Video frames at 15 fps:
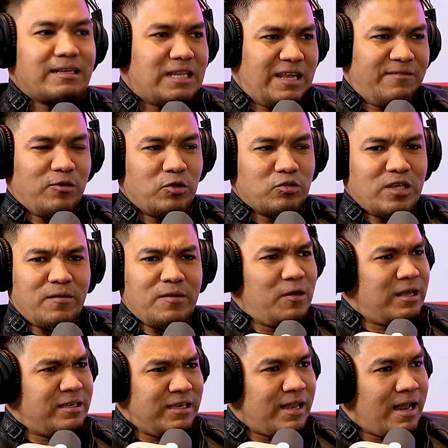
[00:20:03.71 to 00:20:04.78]
El teléfono sonaba.
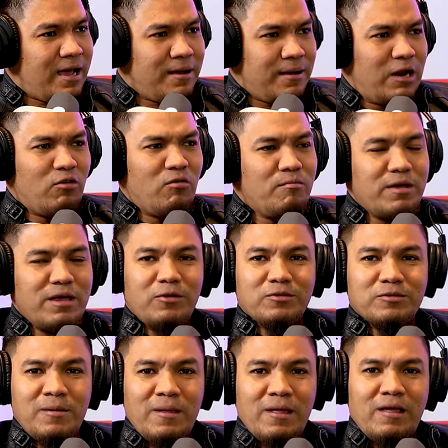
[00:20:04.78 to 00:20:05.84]
Yo, ¿qué será? ¿Algún
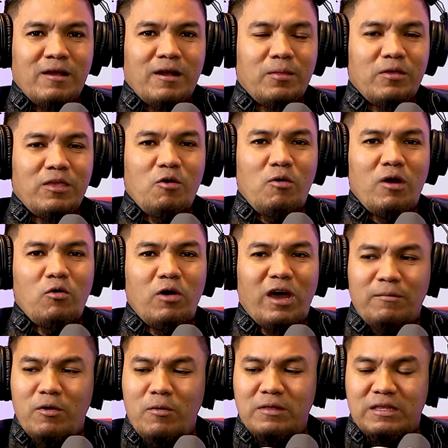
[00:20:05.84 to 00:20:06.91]
virus? Cuando llego al
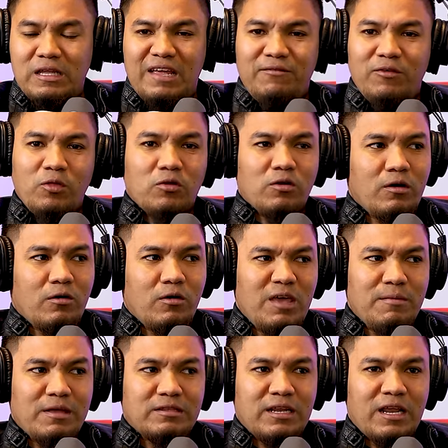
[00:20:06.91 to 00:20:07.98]
lugar, veo mi teléfono. Oye,
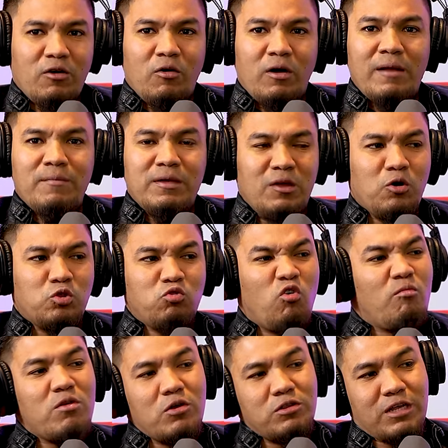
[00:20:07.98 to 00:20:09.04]
en tres horas el video
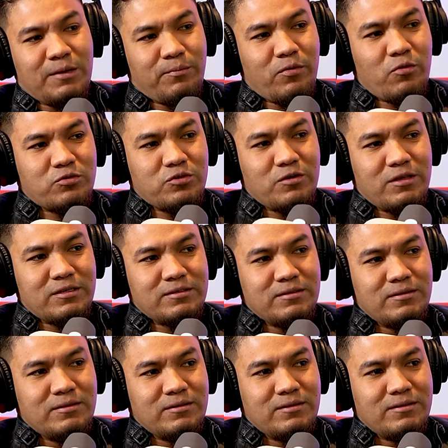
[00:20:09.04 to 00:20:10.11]
tuvo un millón de reproducciones.
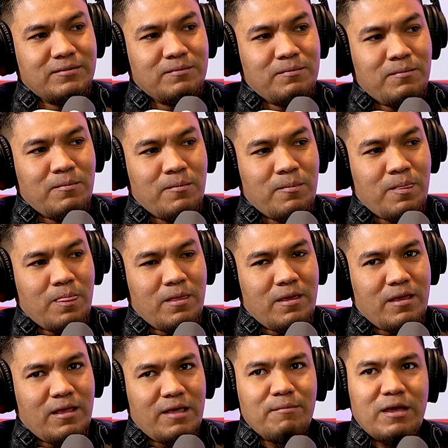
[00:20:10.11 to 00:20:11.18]

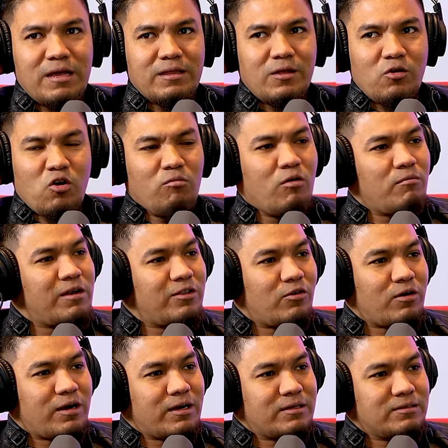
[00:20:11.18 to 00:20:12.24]
Y me generó como mil
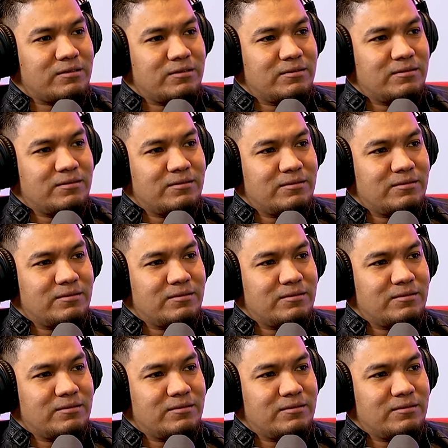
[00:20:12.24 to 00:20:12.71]
dólares.